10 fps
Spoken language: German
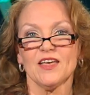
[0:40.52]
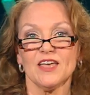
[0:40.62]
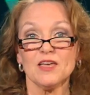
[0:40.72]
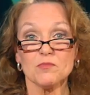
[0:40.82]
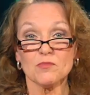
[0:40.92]

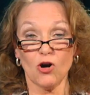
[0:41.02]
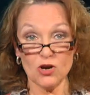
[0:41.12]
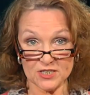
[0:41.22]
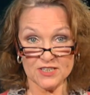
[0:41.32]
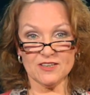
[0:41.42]
Im
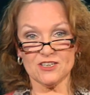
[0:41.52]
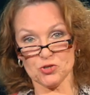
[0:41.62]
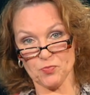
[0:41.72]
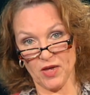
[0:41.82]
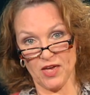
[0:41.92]
heutigen
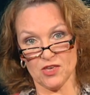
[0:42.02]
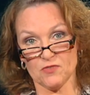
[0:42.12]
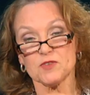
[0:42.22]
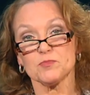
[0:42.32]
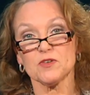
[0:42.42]
Gespräch
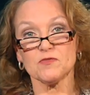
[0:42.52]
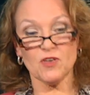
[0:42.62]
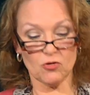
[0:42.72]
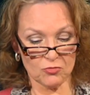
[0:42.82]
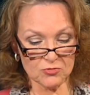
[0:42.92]
widmen
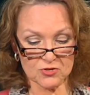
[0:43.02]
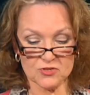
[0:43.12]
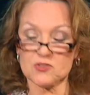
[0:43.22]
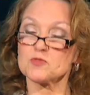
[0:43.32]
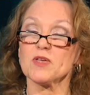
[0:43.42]
wir
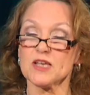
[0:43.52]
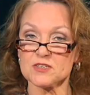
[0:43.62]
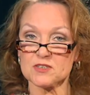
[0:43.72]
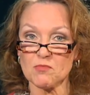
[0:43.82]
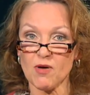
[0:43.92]
uns zum
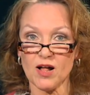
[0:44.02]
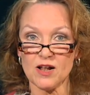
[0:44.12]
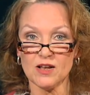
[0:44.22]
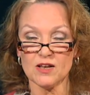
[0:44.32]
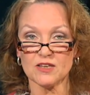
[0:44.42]
ersten
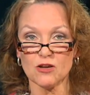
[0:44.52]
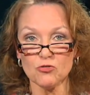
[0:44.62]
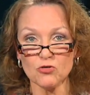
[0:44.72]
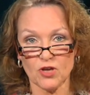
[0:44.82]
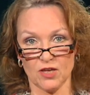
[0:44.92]
Mal der
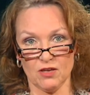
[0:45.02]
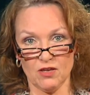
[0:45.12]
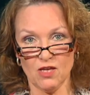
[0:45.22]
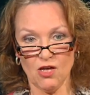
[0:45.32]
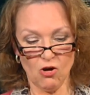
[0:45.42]
Lyrik
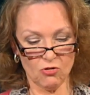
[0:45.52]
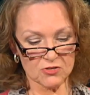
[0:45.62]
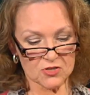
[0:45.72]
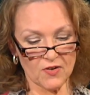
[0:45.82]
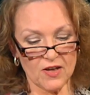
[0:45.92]

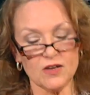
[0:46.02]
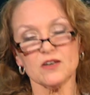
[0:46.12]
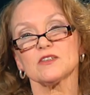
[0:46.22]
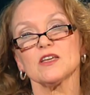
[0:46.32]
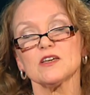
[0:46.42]
und
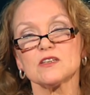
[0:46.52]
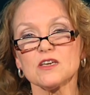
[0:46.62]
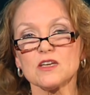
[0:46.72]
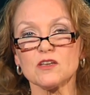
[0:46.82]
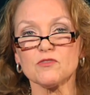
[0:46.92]
zwar den
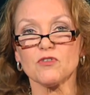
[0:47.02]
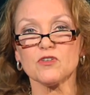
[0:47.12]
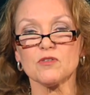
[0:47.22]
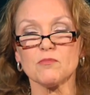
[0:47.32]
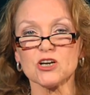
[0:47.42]
Gedichten
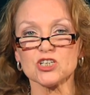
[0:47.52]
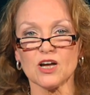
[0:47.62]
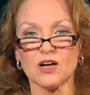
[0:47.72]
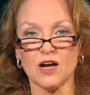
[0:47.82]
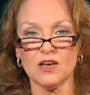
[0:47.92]
von
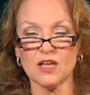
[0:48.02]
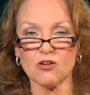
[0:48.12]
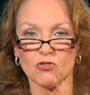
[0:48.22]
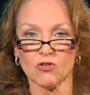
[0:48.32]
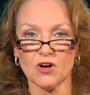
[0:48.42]
Mascha
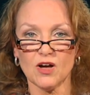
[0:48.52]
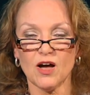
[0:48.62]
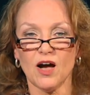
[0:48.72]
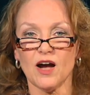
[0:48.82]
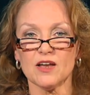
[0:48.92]
Kaleko,
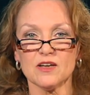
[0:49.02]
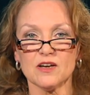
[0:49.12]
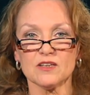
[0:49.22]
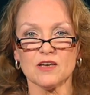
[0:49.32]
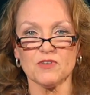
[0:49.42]

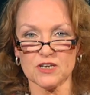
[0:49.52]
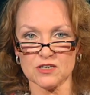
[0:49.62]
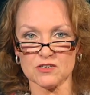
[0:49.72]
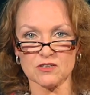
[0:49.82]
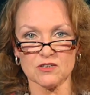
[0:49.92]
einer der
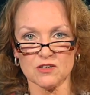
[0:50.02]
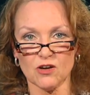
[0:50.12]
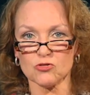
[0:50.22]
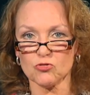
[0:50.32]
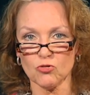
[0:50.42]
wichtigsten
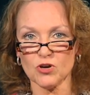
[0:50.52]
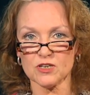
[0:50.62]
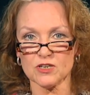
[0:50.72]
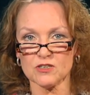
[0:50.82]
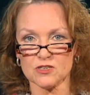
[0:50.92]

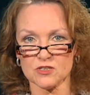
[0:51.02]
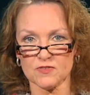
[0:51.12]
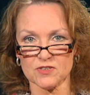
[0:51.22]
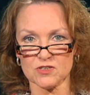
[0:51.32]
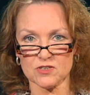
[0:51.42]
Autorinnen des
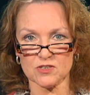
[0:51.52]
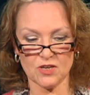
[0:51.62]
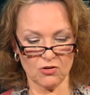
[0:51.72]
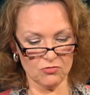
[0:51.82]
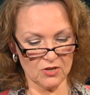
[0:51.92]
20.
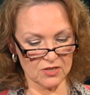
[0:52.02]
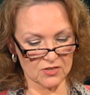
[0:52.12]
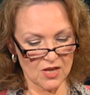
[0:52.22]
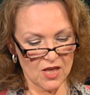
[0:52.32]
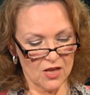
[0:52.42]

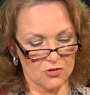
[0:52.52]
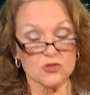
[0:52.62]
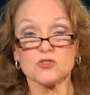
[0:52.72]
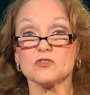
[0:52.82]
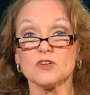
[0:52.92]
Jahrhunderts,
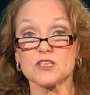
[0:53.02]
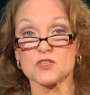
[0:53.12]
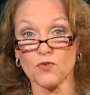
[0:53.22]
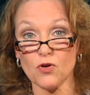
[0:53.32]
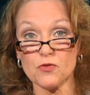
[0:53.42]

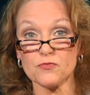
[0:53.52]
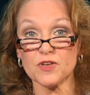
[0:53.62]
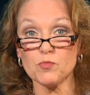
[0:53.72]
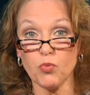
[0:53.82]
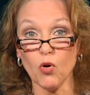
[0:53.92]
1912
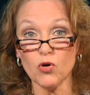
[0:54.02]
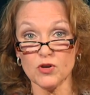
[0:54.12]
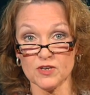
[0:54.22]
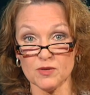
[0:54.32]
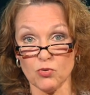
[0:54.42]
in
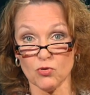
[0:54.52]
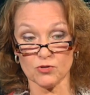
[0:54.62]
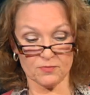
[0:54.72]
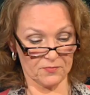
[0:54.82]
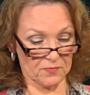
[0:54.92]
Polen geboren.